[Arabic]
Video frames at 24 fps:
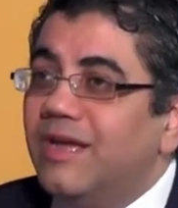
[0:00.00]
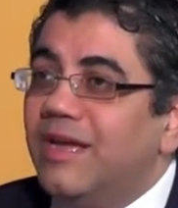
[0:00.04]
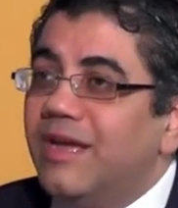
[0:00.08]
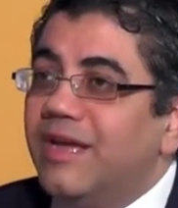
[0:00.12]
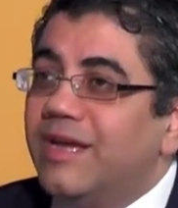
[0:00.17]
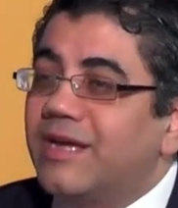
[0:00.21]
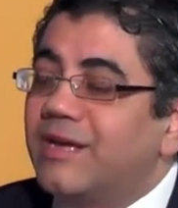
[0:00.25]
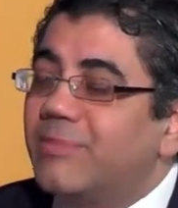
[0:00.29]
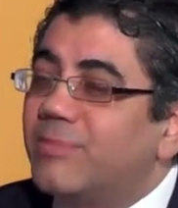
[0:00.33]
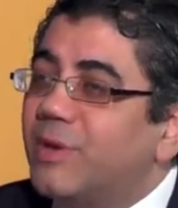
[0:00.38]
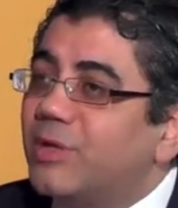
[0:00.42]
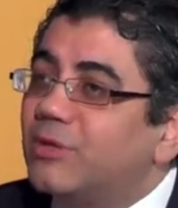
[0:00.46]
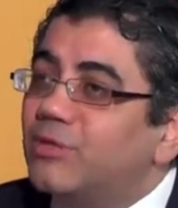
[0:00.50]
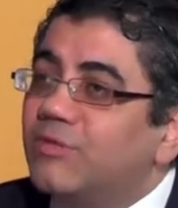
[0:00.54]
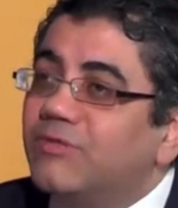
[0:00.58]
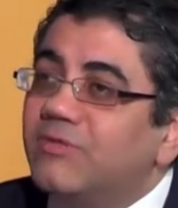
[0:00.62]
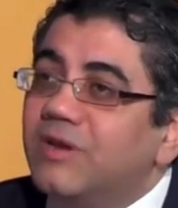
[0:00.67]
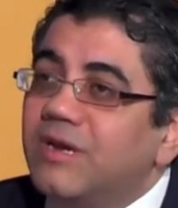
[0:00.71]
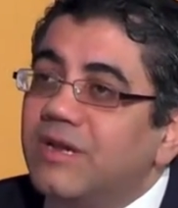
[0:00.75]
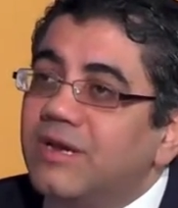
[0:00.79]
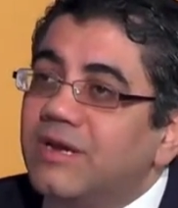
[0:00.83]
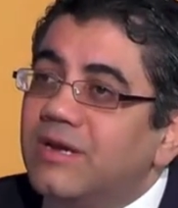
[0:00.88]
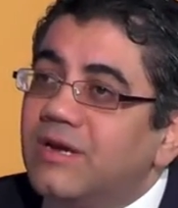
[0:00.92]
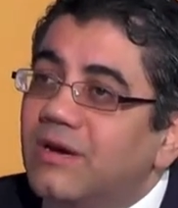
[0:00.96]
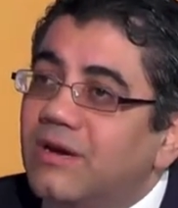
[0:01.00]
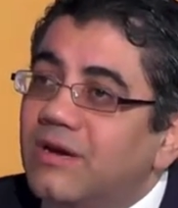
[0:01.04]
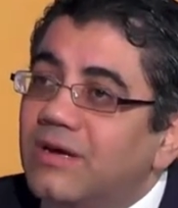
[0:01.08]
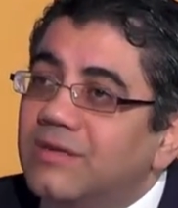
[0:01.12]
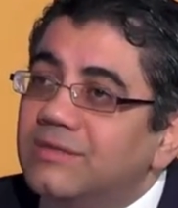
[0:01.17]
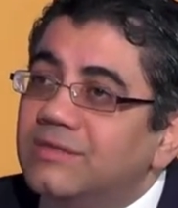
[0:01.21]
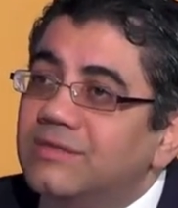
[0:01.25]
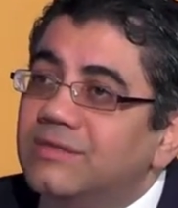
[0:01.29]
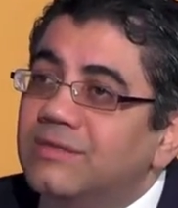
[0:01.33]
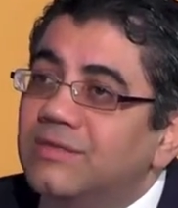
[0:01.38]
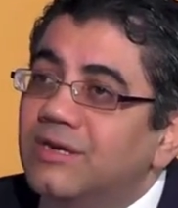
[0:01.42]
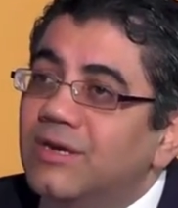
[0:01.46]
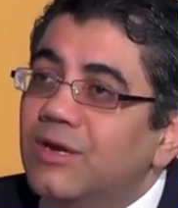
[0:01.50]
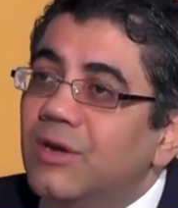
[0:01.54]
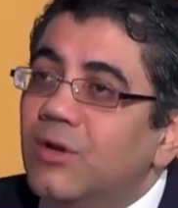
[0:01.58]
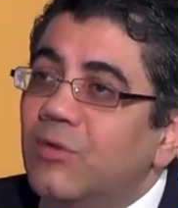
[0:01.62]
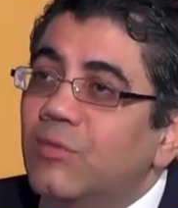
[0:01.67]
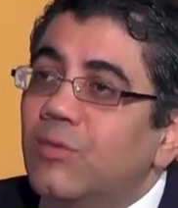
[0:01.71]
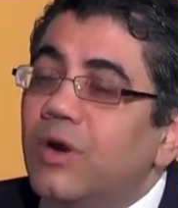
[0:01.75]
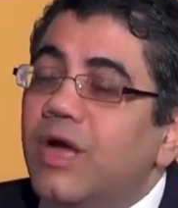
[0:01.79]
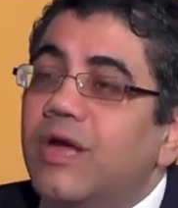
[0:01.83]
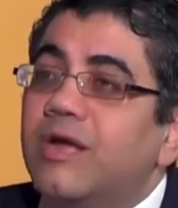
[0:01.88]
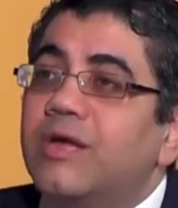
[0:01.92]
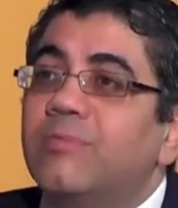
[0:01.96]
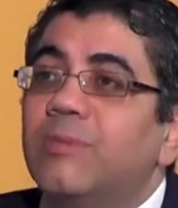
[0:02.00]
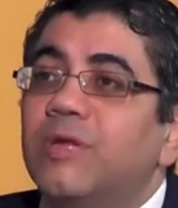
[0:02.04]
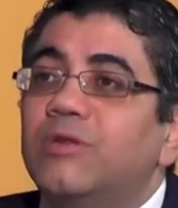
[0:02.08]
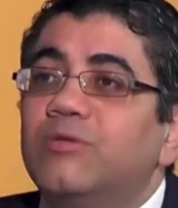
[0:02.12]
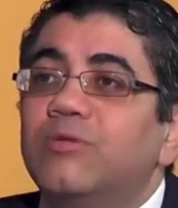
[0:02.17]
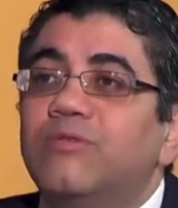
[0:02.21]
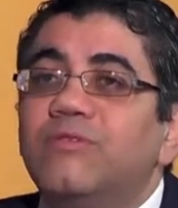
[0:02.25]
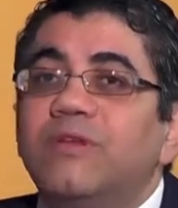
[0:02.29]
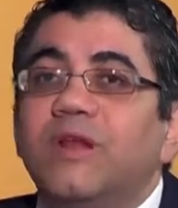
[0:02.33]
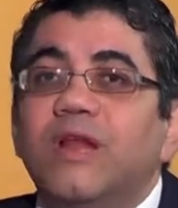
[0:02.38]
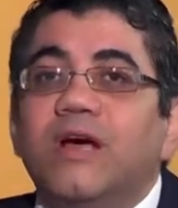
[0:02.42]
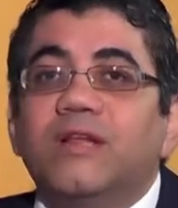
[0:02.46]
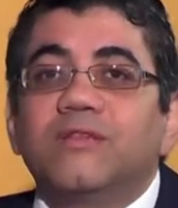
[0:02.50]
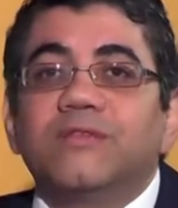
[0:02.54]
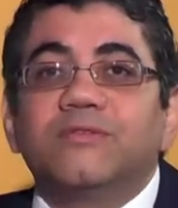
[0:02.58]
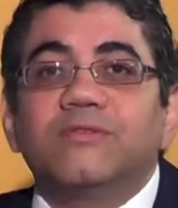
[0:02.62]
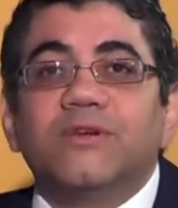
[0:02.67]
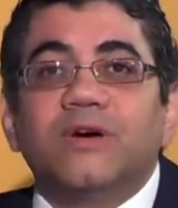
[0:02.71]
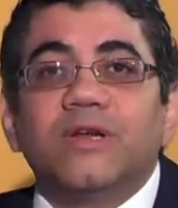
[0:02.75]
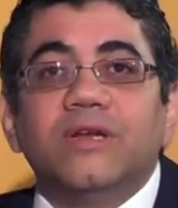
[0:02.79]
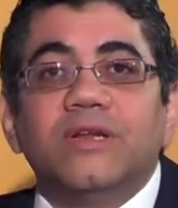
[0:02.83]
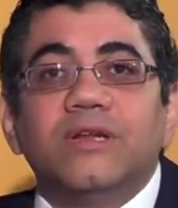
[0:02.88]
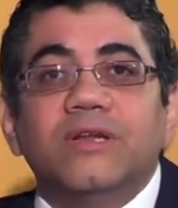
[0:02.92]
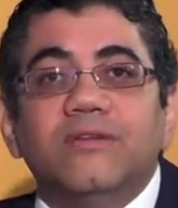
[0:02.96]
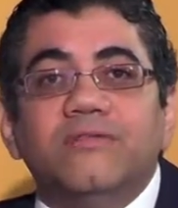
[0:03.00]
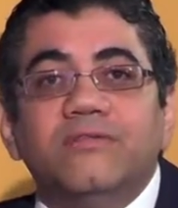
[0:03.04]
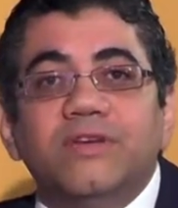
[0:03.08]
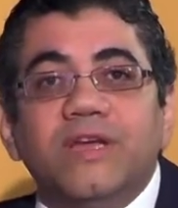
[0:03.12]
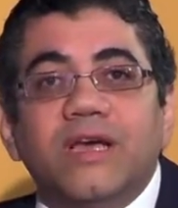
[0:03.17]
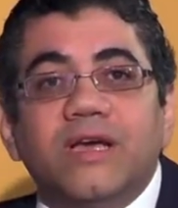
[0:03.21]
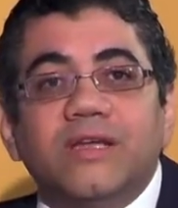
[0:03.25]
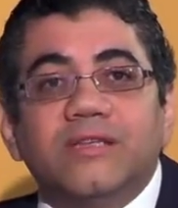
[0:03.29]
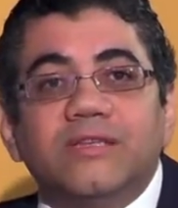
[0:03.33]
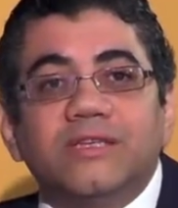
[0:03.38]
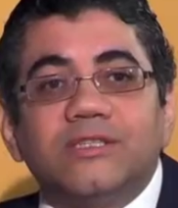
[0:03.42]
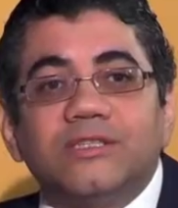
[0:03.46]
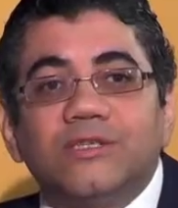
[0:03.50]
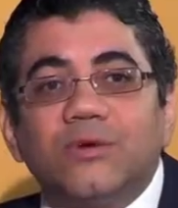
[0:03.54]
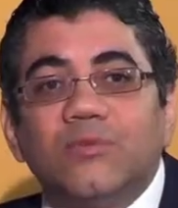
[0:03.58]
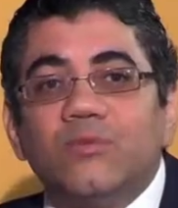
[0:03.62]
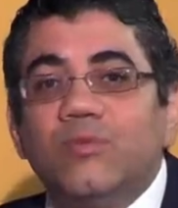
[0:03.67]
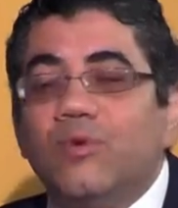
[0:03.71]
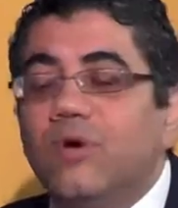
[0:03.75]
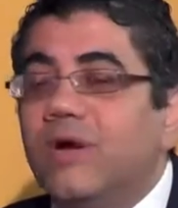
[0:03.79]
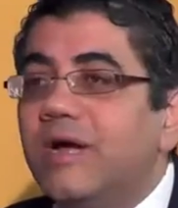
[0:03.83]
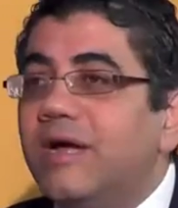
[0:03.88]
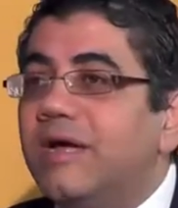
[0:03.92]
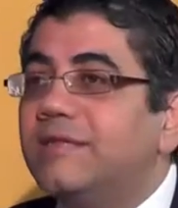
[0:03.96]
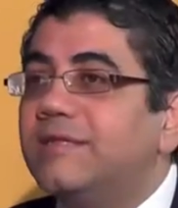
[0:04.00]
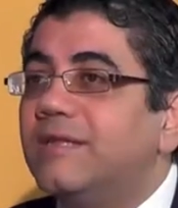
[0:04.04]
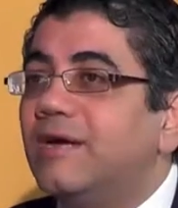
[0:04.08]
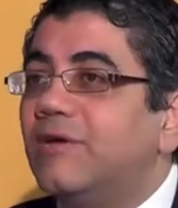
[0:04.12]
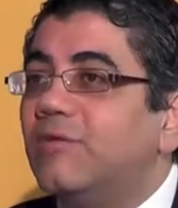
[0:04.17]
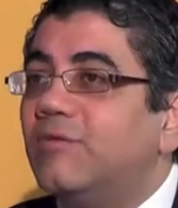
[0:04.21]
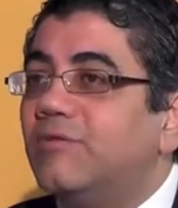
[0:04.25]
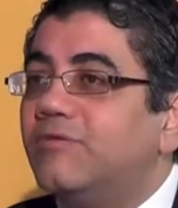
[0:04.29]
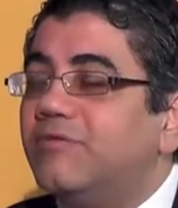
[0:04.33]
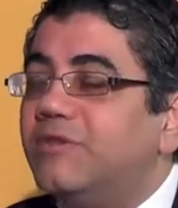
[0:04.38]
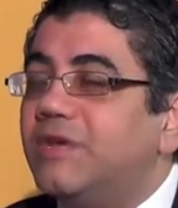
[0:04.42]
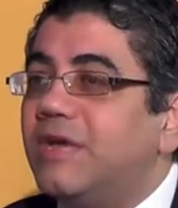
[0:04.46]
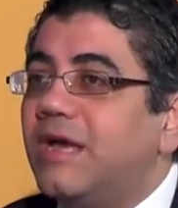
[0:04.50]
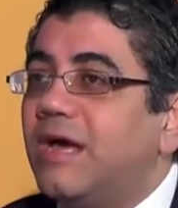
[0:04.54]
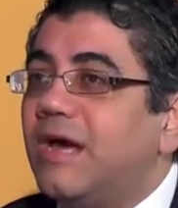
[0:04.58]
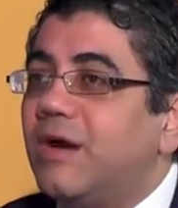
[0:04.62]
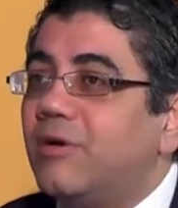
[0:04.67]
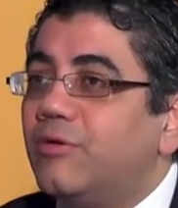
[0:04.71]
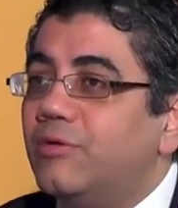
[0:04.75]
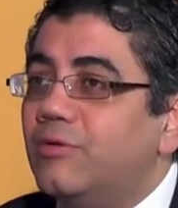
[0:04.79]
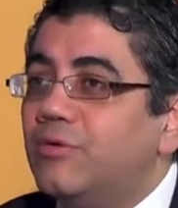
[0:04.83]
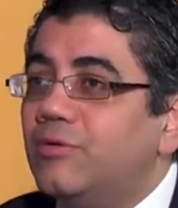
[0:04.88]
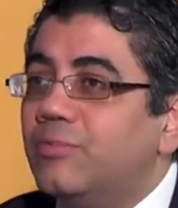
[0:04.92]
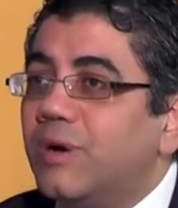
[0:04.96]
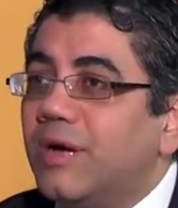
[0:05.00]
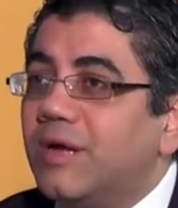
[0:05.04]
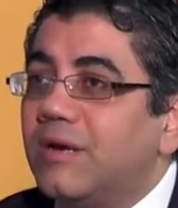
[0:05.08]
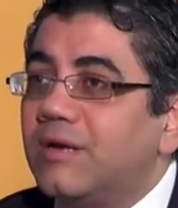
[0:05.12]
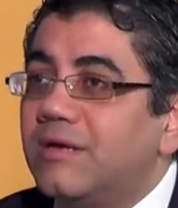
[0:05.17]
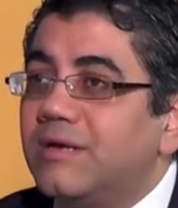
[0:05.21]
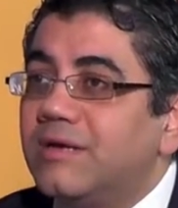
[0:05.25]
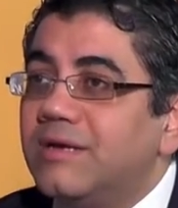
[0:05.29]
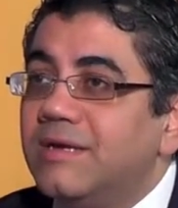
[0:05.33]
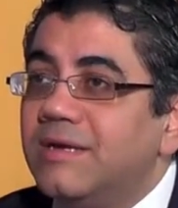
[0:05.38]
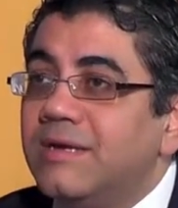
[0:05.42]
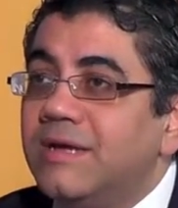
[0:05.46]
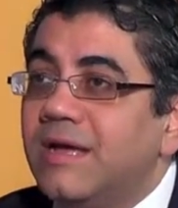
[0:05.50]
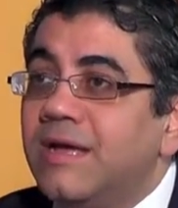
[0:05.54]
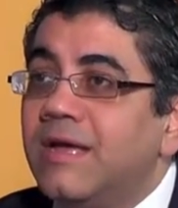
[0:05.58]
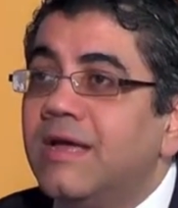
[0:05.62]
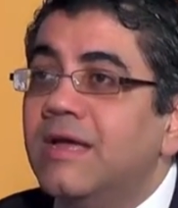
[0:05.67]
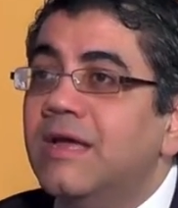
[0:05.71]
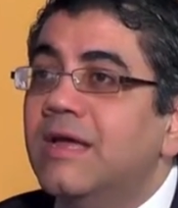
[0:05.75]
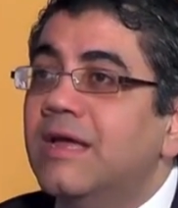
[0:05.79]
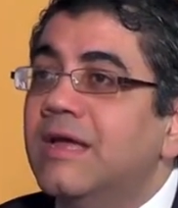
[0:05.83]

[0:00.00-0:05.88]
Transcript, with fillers: حكمته في الاجهاض وحكمته في الاطفال اللي فيها تشوهات او فيها عيوب خلقيه